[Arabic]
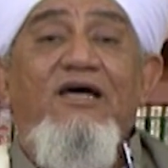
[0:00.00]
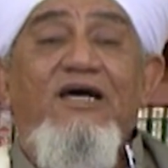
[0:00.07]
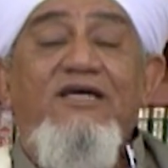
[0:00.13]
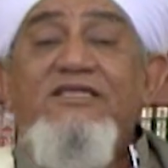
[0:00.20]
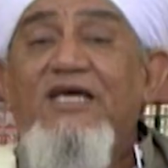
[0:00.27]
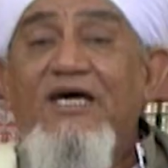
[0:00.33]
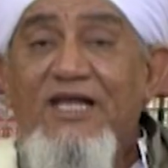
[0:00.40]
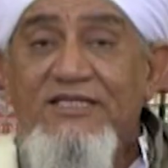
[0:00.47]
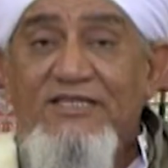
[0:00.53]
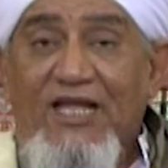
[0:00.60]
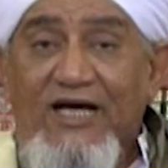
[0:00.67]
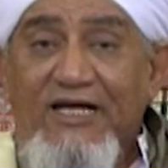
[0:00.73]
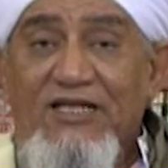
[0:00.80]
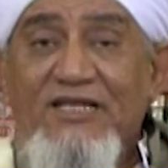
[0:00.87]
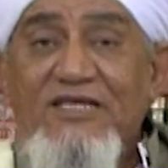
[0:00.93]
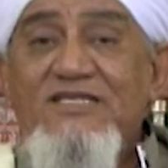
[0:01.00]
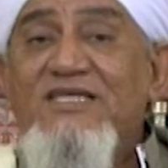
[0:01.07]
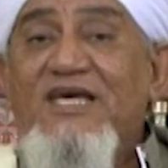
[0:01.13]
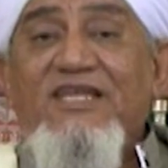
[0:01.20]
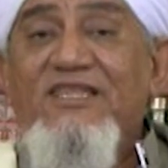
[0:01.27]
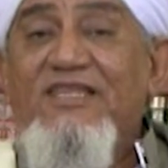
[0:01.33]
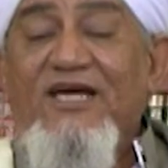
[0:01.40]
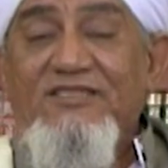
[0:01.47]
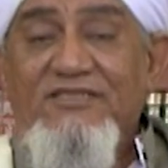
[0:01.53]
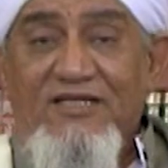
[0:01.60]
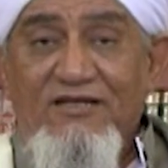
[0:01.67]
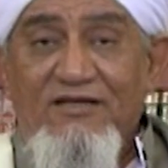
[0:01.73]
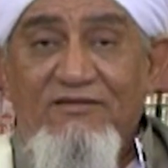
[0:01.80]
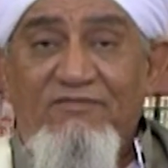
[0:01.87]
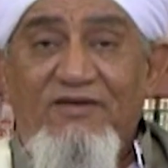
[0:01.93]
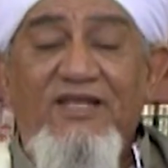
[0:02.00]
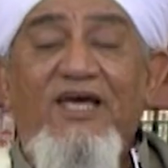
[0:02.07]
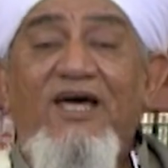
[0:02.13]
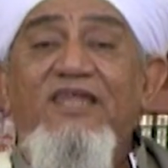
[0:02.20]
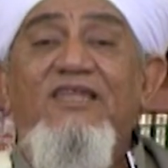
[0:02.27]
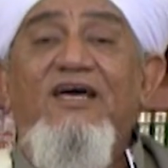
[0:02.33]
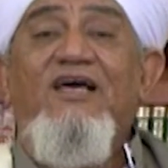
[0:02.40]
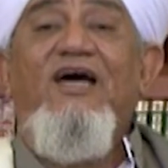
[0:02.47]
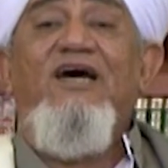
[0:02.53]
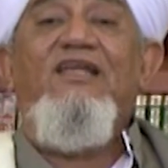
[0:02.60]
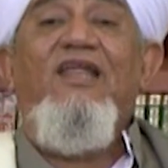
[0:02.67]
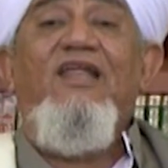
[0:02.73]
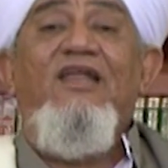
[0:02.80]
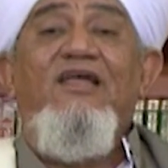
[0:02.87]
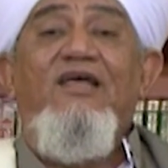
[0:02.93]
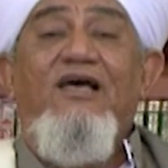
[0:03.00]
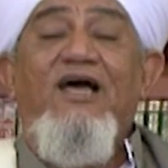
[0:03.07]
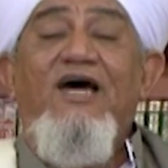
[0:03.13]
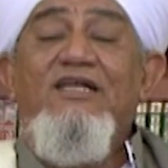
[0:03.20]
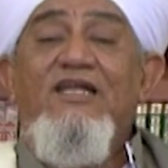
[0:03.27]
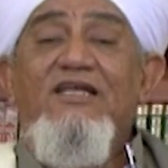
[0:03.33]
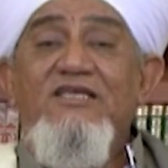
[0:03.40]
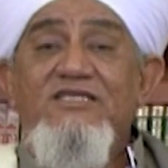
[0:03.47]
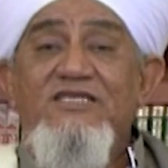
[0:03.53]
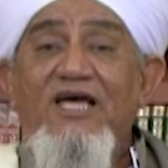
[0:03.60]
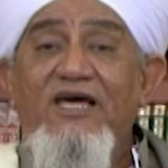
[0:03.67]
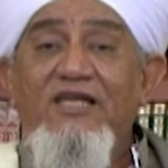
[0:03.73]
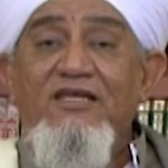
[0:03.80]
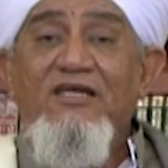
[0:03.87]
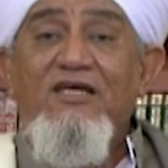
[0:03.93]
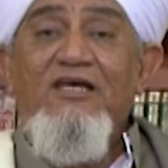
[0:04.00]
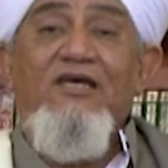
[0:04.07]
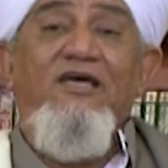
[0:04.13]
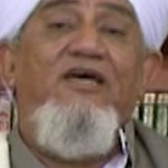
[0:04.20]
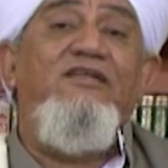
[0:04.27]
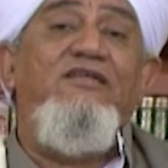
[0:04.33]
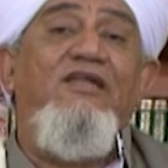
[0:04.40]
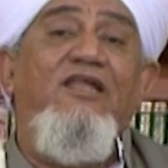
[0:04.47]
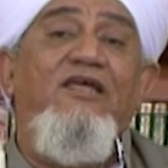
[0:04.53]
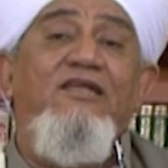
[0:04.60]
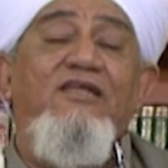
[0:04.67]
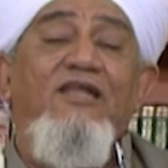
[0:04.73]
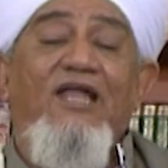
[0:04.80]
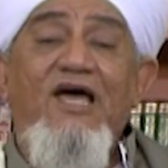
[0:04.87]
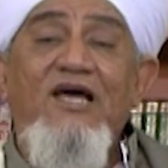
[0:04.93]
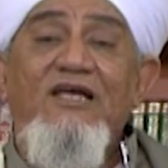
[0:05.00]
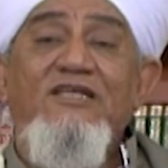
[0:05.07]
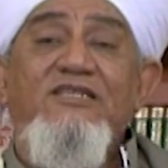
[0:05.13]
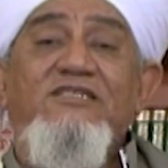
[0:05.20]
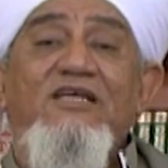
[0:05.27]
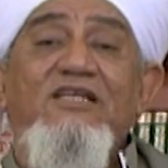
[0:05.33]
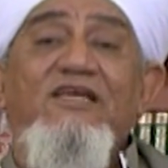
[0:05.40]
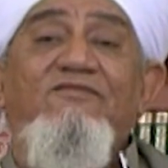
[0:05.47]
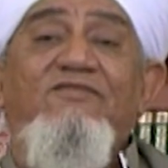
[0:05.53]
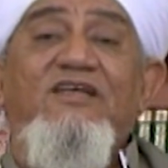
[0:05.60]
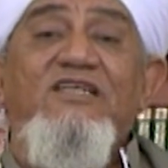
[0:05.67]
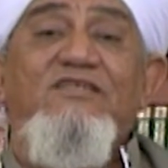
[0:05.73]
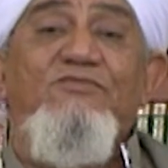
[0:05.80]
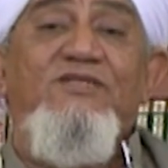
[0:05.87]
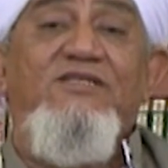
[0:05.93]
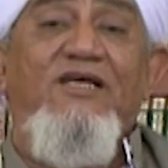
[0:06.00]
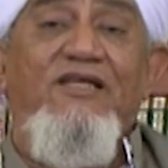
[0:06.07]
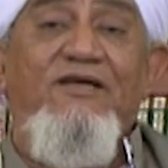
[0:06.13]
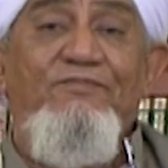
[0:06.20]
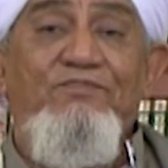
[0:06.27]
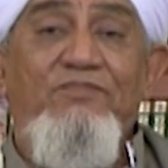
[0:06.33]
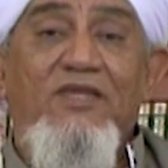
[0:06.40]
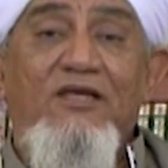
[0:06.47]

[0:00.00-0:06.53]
اختيارات العقل الإنساني ذاته فلهذا قال, قال الإنسان أن العقل السليم في الجسم السليم